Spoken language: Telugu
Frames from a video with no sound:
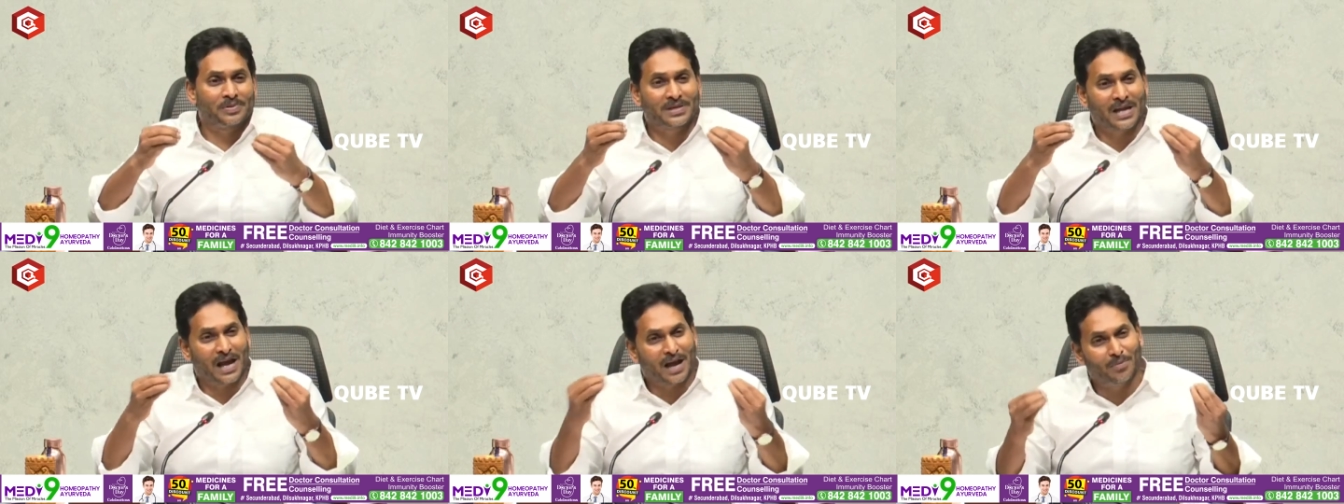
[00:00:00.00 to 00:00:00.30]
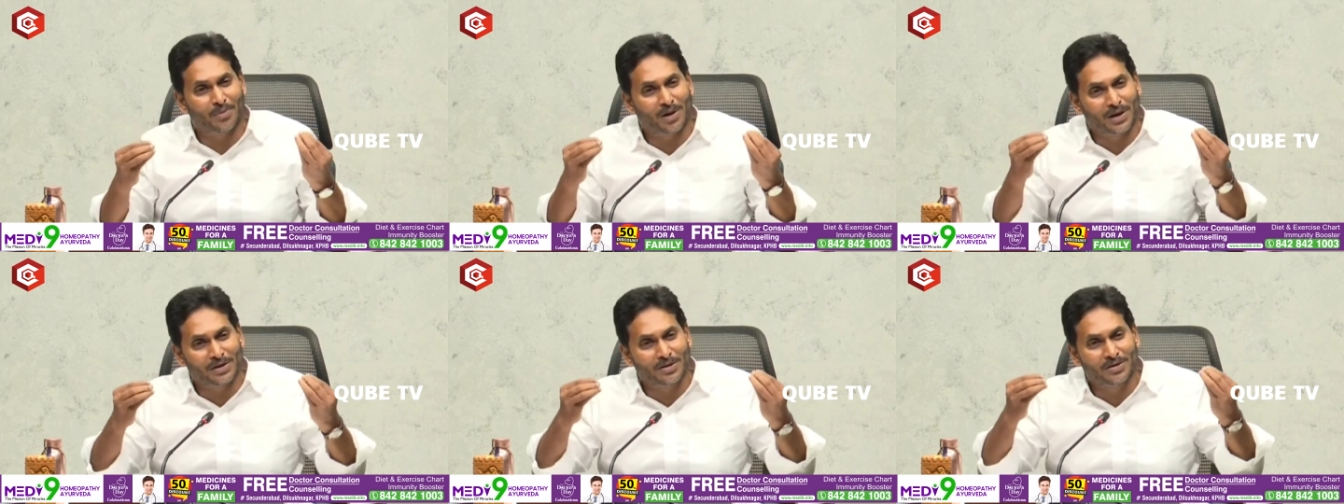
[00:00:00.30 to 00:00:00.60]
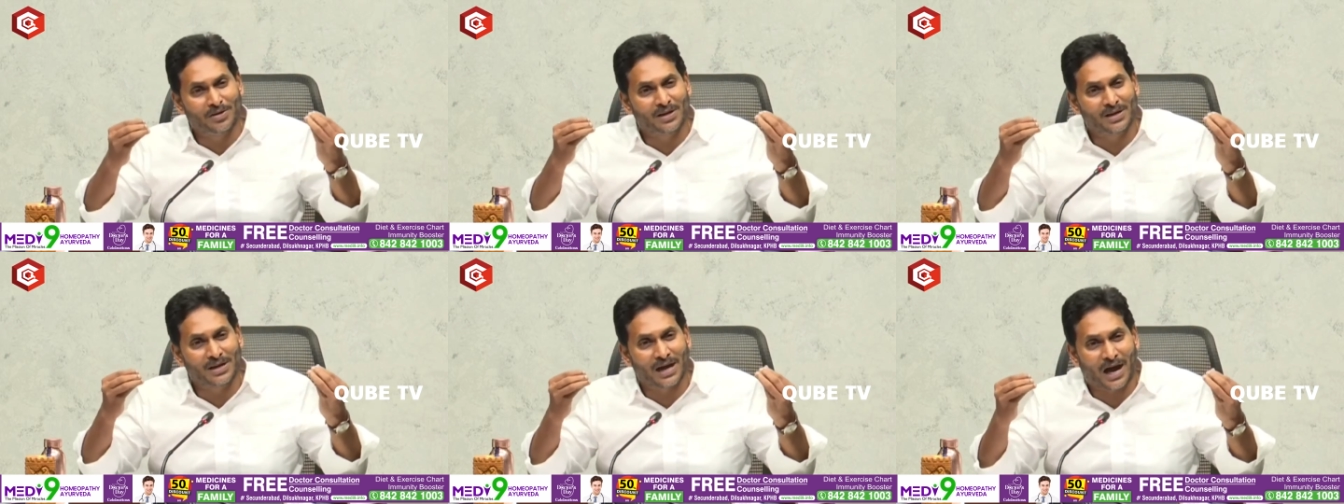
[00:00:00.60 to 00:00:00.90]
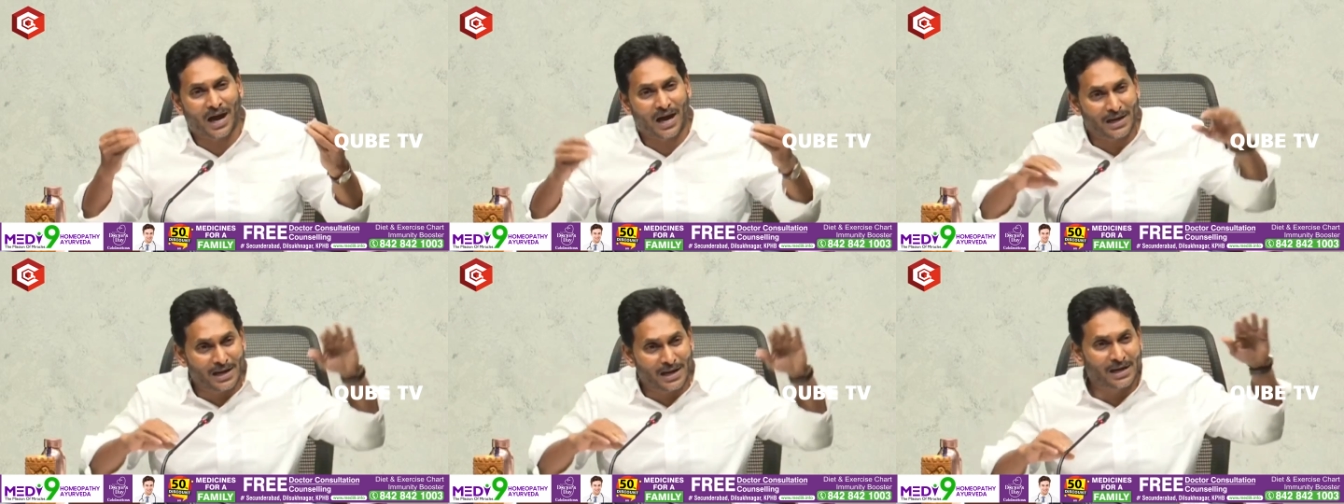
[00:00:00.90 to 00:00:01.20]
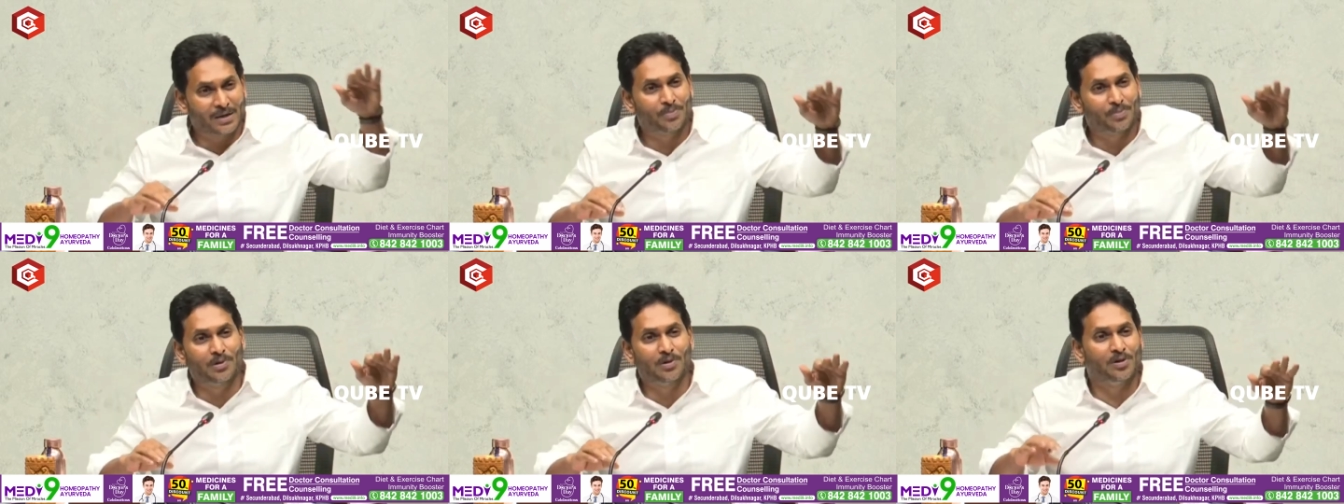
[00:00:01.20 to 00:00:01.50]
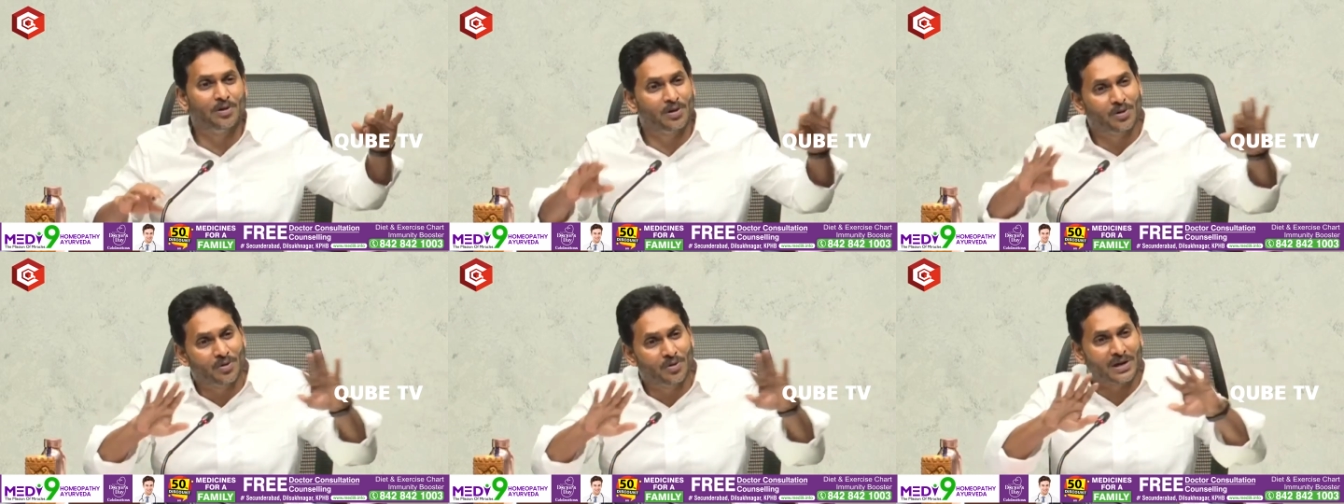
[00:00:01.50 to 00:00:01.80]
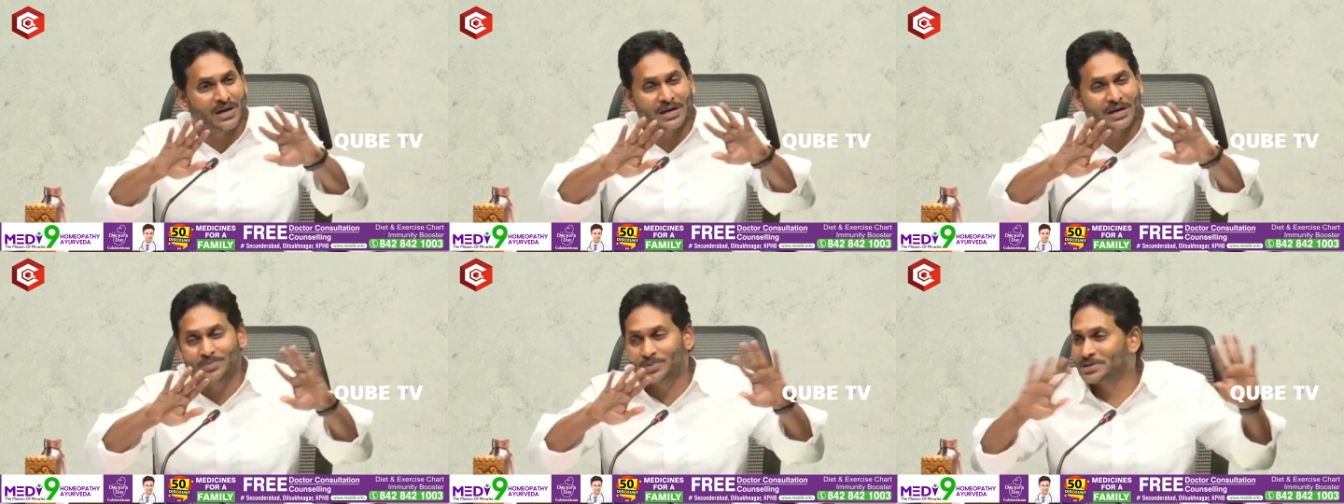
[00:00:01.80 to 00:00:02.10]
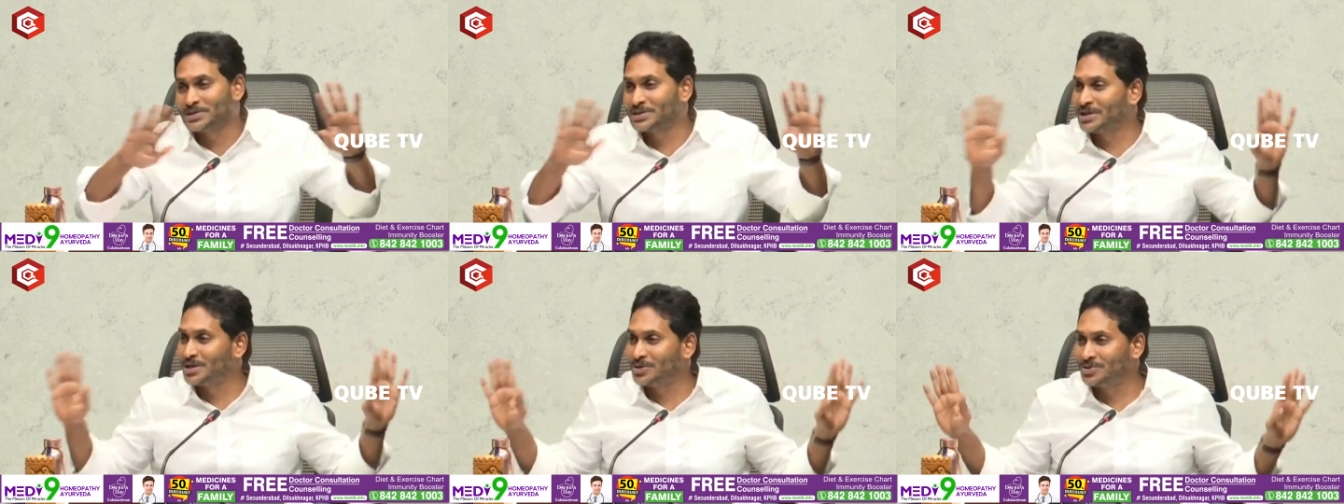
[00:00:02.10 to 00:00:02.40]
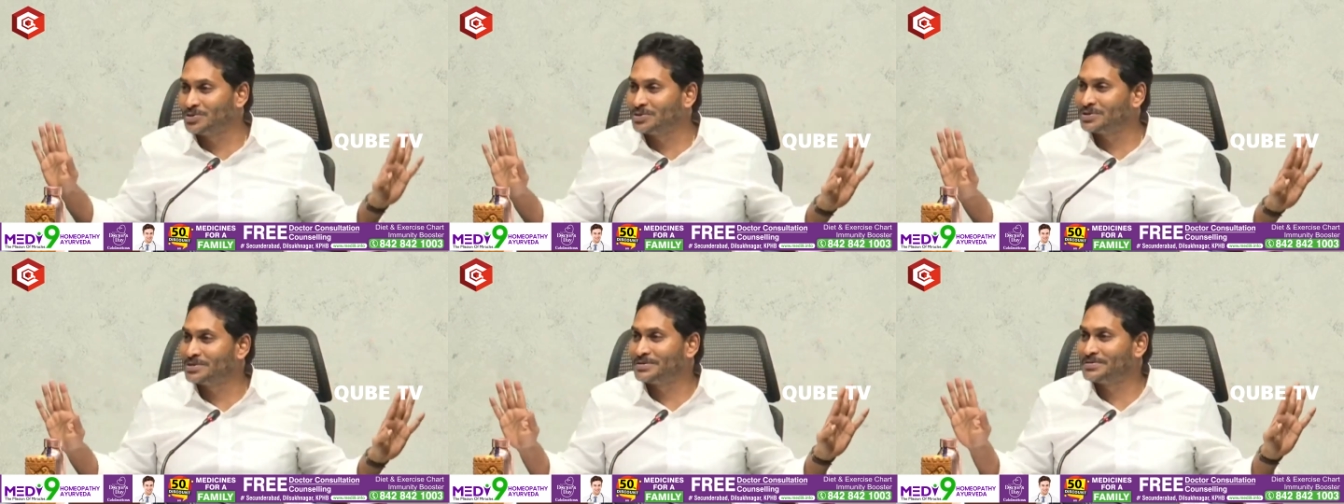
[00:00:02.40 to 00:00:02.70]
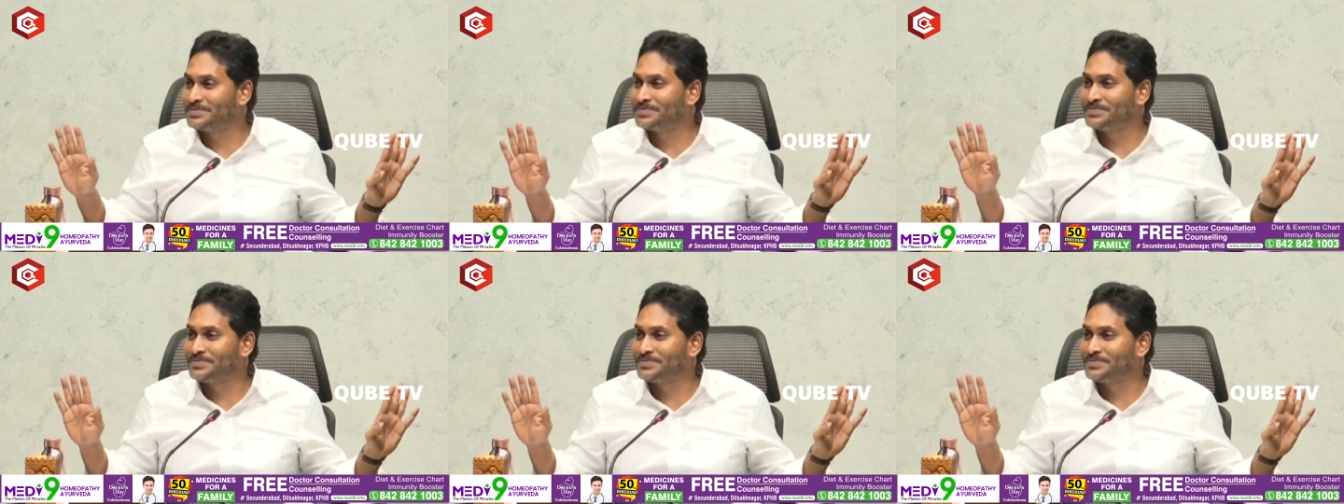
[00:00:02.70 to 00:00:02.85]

సామాన్యునికి ఆరేళ్ల పిల్లోనికి కూడా కనిపిస్తూ ఉంది